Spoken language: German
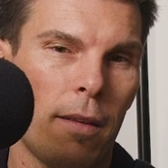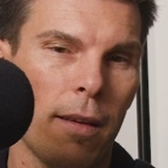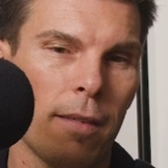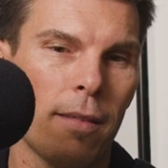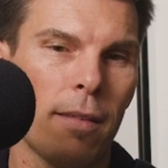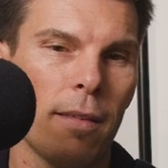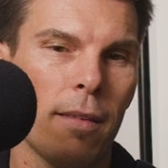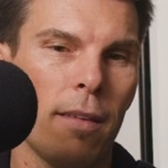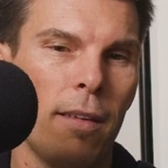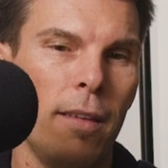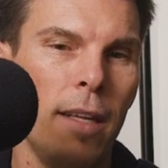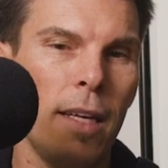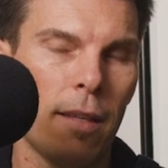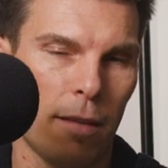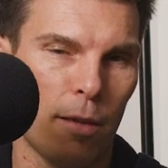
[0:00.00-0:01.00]
das
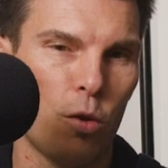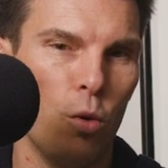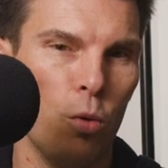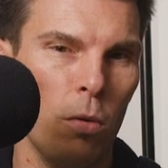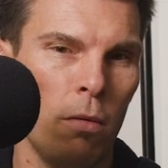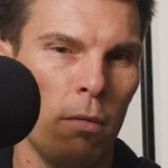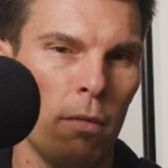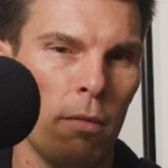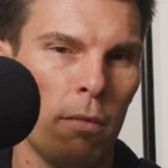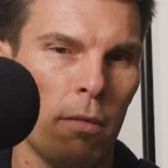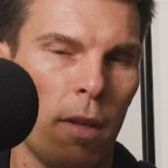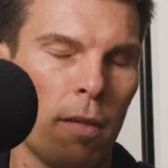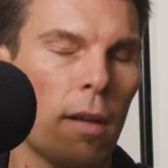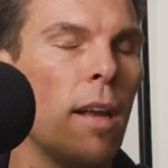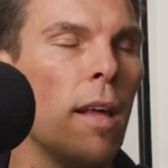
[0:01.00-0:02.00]
Nichtstun,
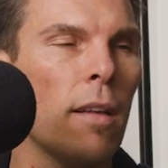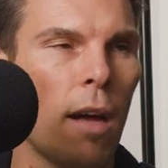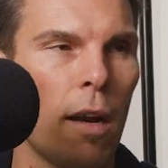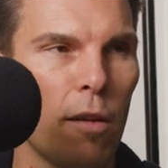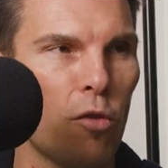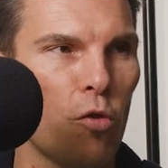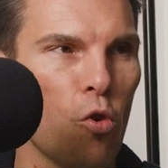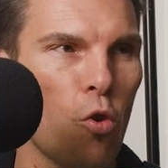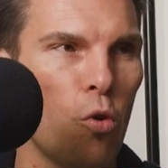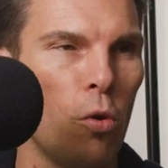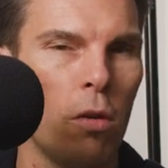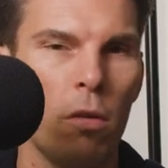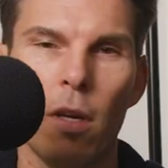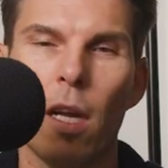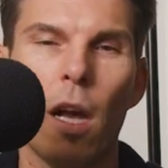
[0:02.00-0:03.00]
das klingt alles so
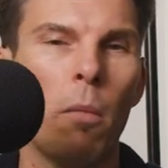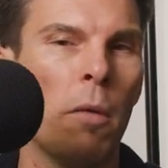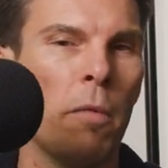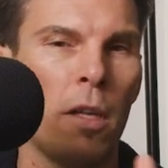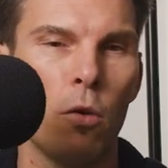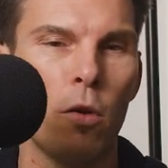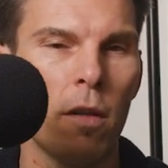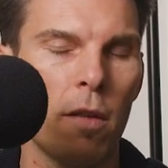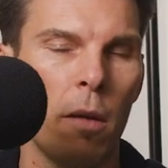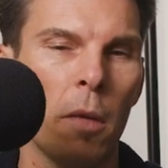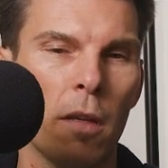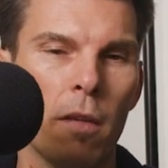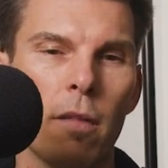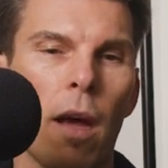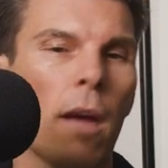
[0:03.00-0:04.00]
schön und ich glaube, wenn du jetzt
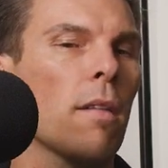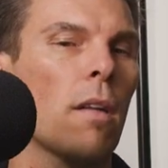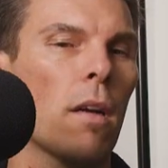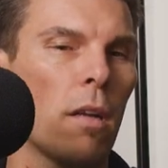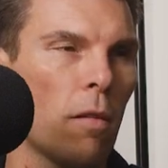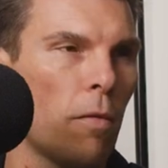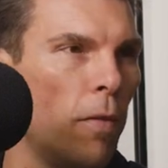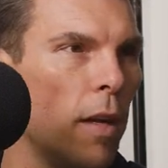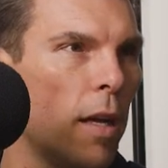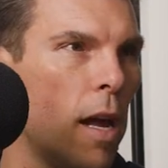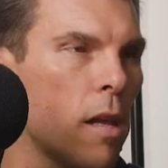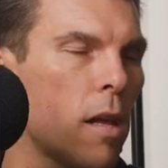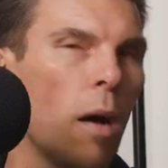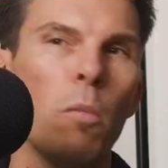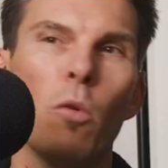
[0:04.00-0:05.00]
jemandem sagst, da kannst du viel
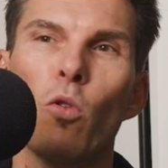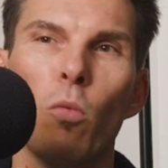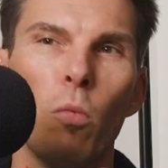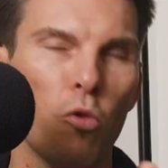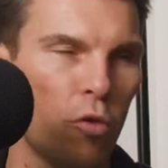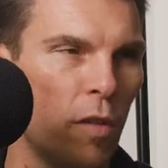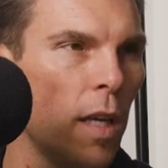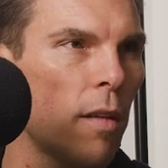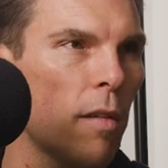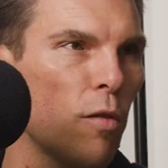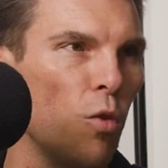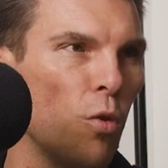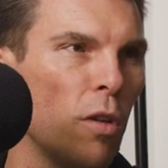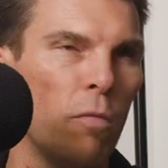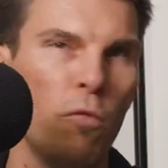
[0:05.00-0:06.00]
Geld haben und du musst nichts
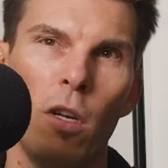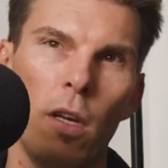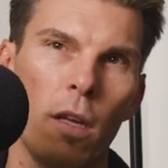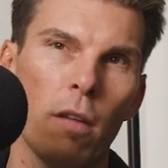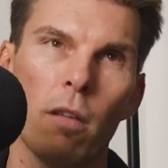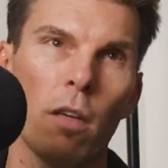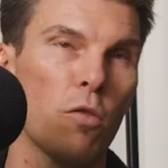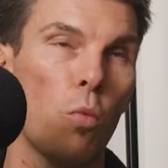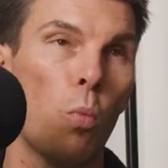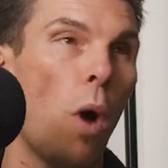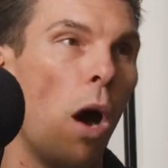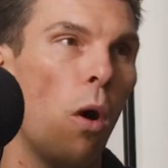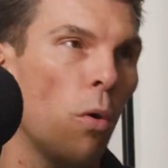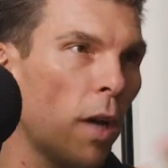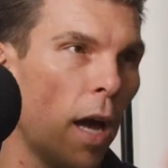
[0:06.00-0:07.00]
tun, dann würde jeder sagen so,
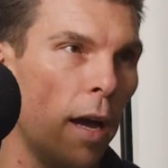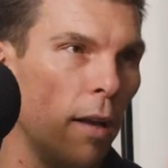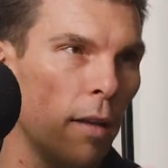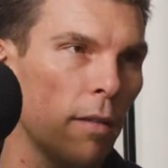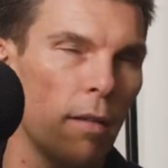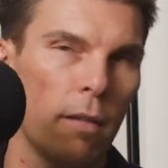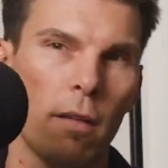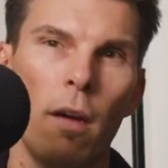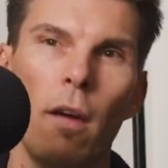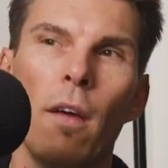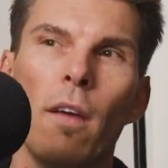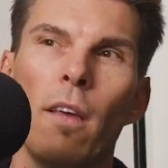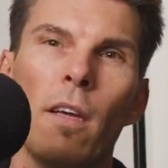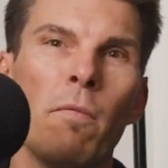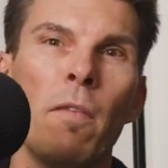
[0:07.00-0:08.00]
wow, geil, das ist
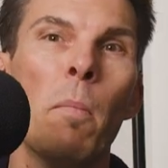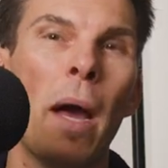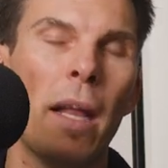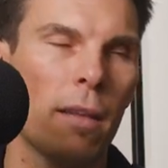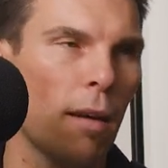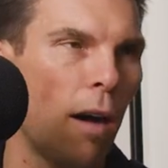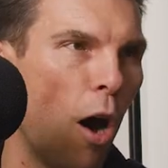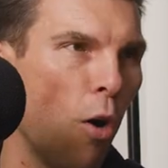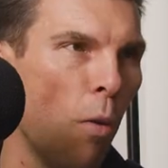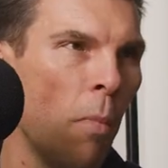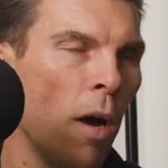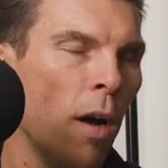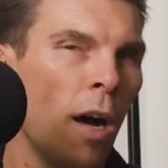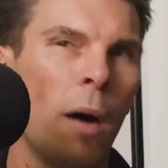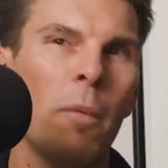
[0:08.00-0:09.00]
irgendwie mein Traum,
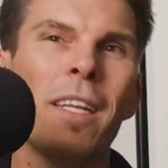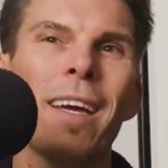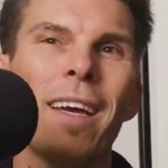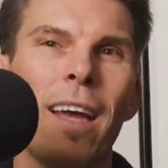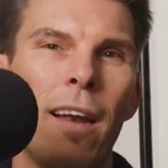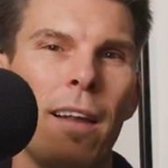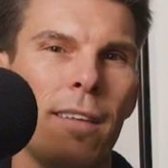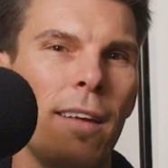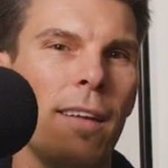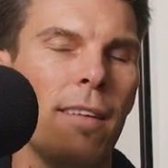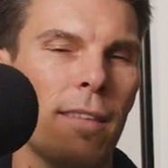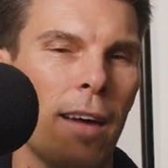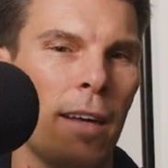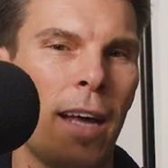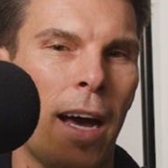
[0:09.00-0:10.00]
aber die Realität
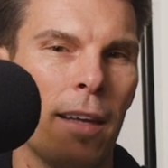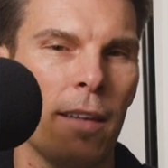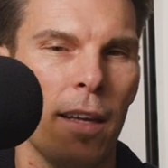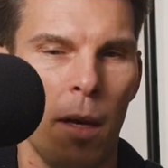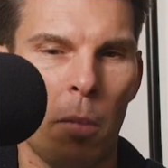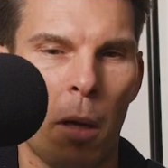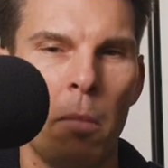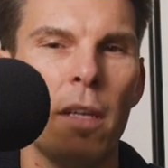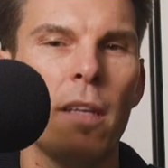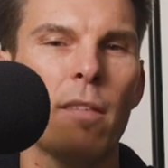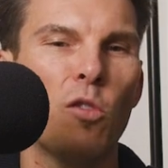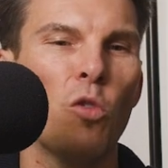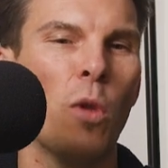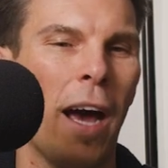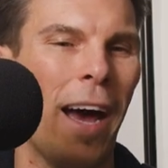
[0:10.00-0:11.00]
ist ja eine andere. Beim
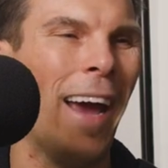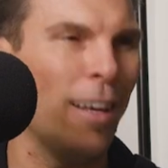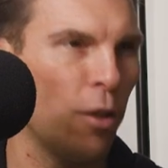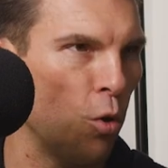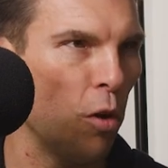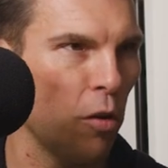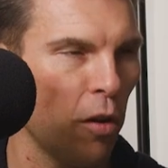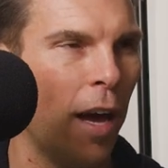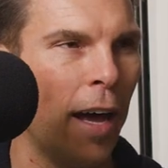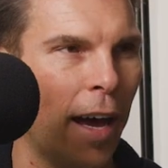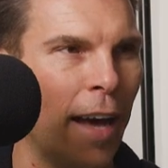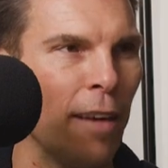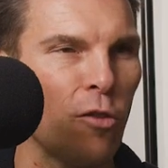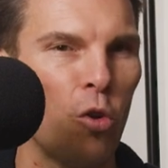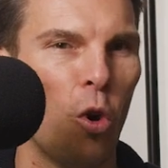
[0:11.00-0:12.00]
Nichtstun erreichst du auch,
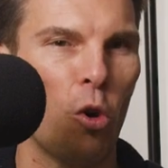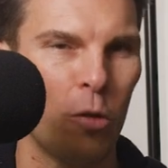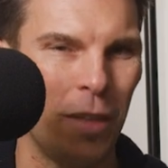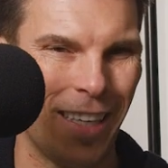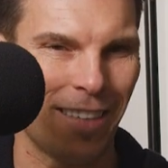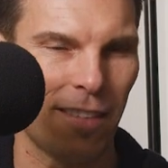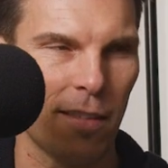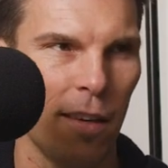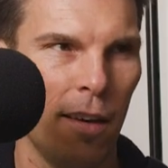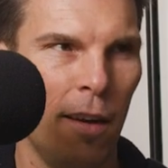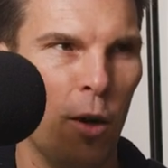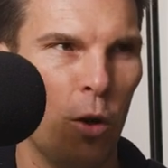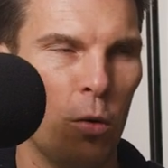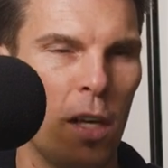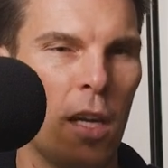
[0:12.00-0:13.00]
erreichst du auch nichts.
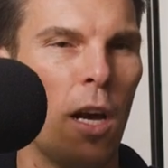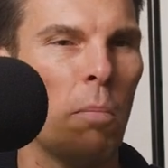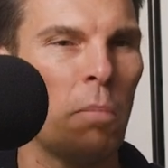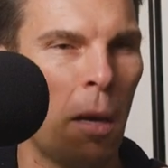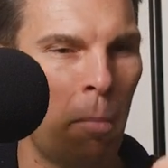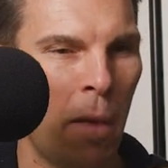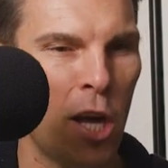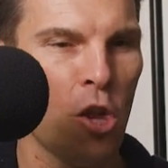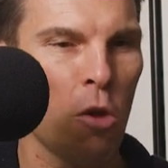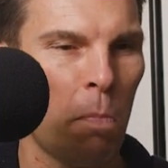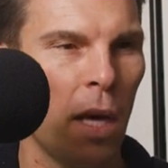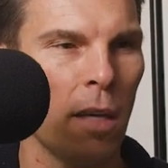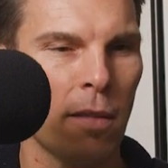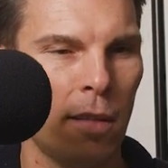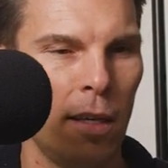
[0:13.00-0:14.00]
Und ich glaube, der Mensch
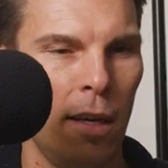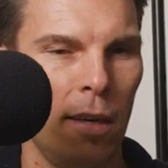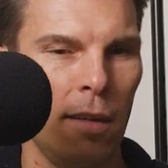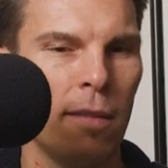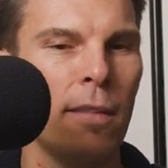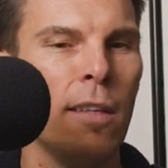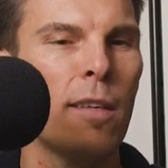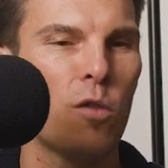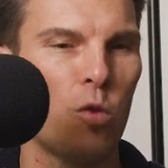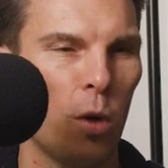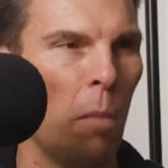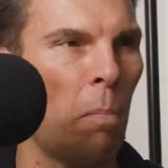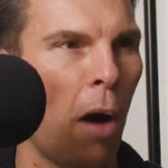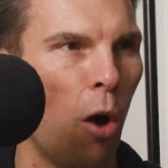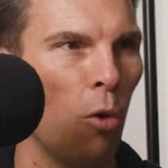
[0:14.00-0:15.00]
per se ist nicht so
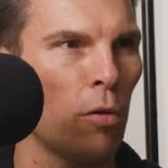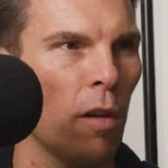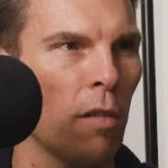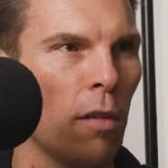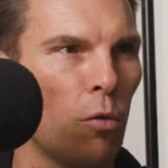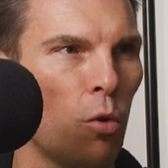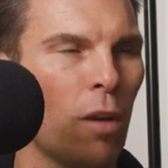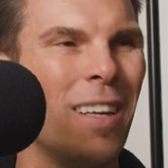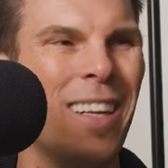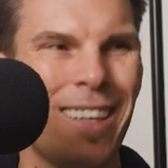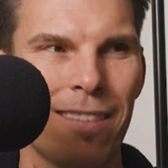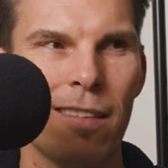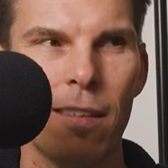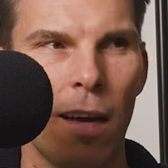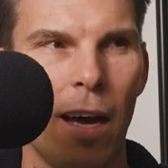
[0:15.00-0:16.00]
gebaut, dass er durch
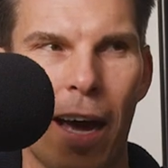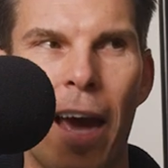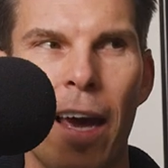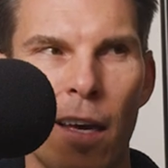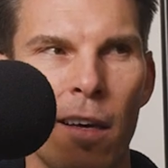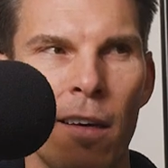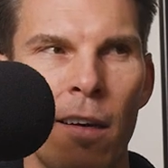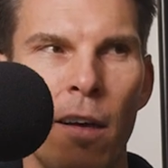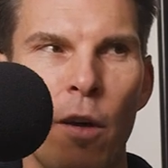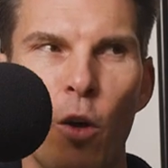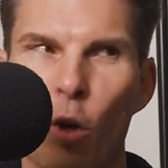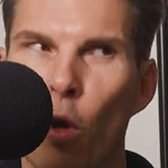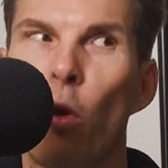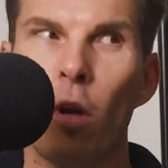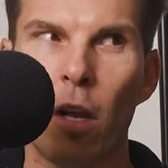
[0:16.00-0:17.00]
nichts erreichen
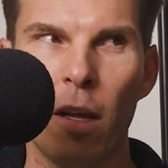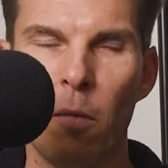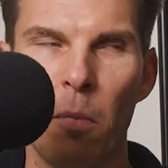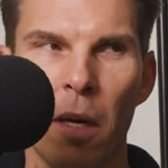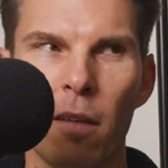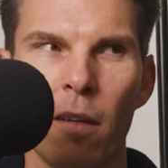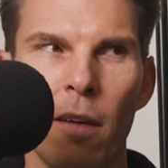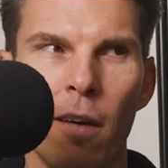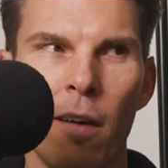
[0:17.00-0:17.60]
glücklich wird.